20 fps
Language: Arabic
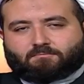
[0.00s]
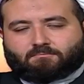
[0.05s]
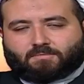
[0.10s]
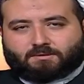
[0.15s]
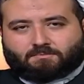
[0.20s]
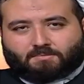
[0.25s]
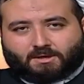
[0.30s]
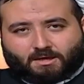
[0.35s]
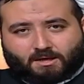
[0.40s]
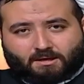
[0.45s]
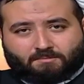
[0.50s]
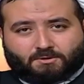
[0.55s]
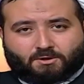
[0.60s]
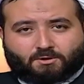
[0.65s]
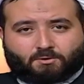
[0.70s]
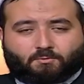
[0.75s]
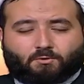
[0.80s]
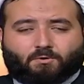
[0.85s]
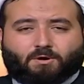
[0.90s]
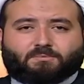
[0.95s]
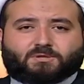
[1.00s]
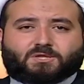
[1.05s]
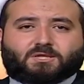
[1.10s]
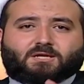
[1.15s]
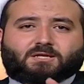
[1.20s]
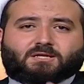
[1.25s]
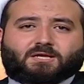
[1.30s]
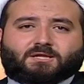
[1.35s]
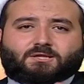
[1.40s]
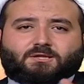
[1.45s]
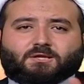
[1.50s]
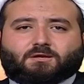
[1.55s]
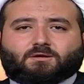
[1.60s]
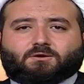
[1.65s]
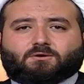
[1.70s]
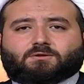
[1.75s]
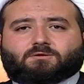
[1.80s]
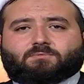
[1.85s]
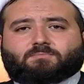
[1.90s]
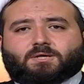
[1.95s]
من مقام النبوه بصير كسر
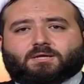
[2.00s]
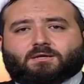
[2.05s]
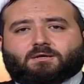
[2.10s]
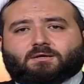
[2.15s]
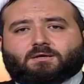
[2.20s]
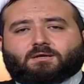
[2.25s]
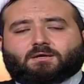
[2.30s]
رتبه